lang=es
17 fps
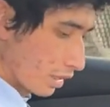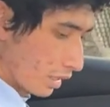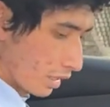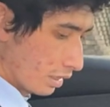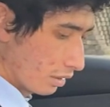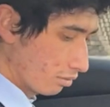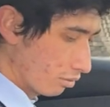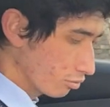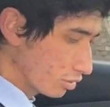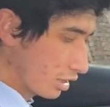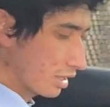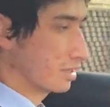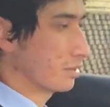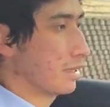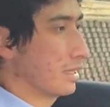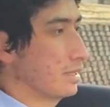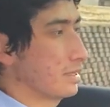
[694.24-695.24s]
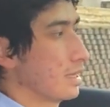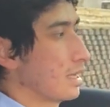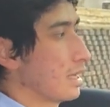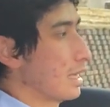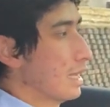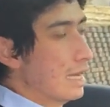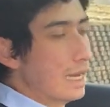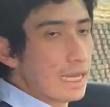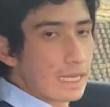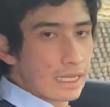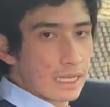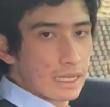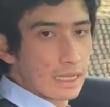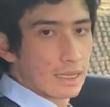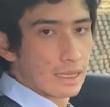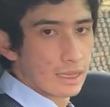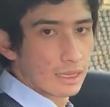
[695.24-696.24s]
a los de las demás. Y
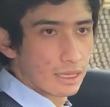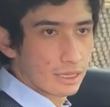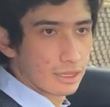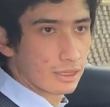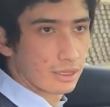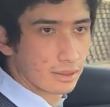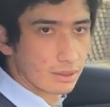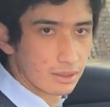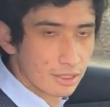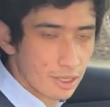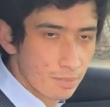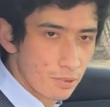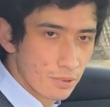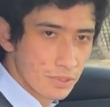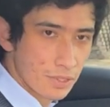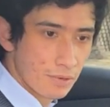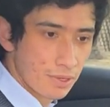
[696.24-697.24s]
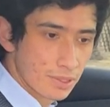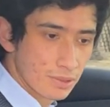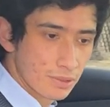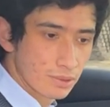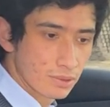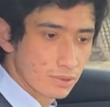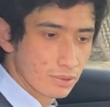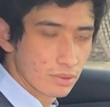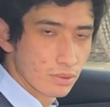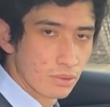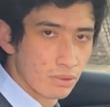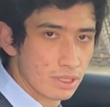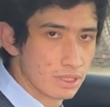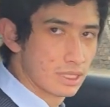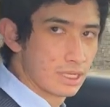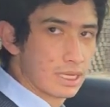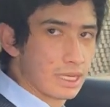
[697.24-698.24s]
el reposabrazos no
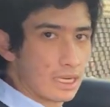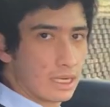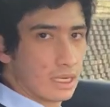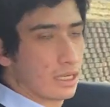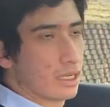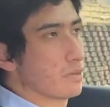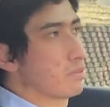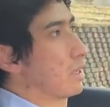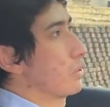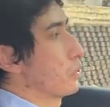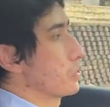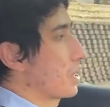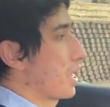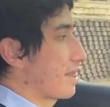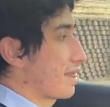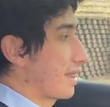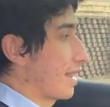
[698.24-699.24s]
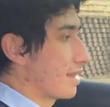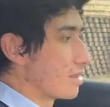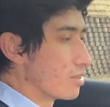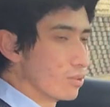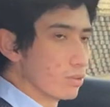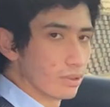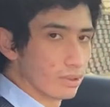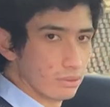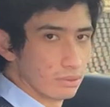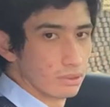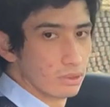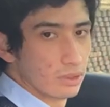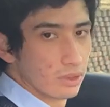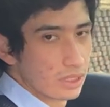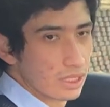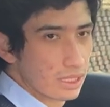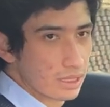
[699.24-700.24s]
hace que el respaldo sea tan duro.
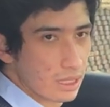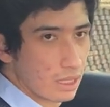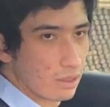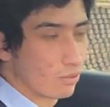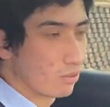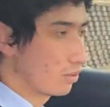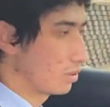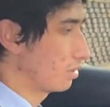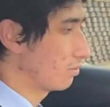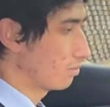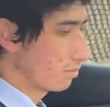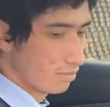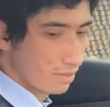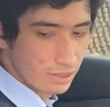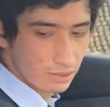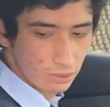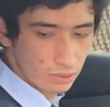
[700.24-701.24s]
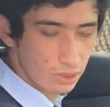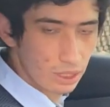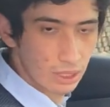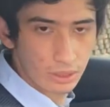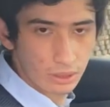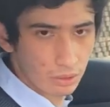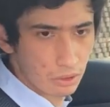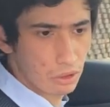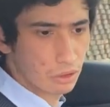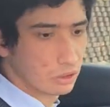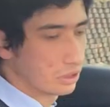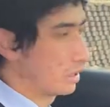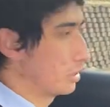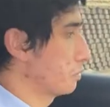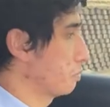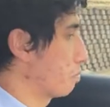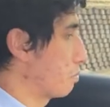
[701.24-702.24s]
Sí es algo más duro que lo de los
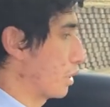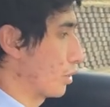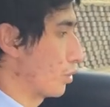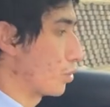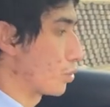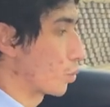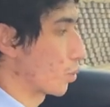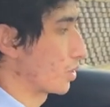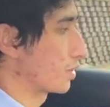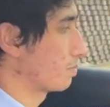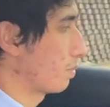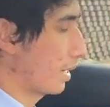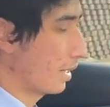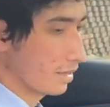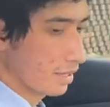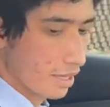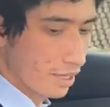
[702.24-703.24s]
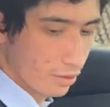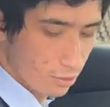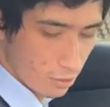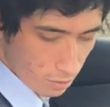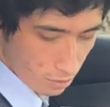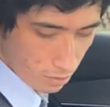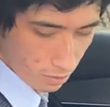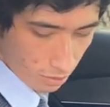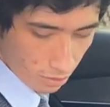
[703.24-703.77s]
lados, pero no es para nada incómodo.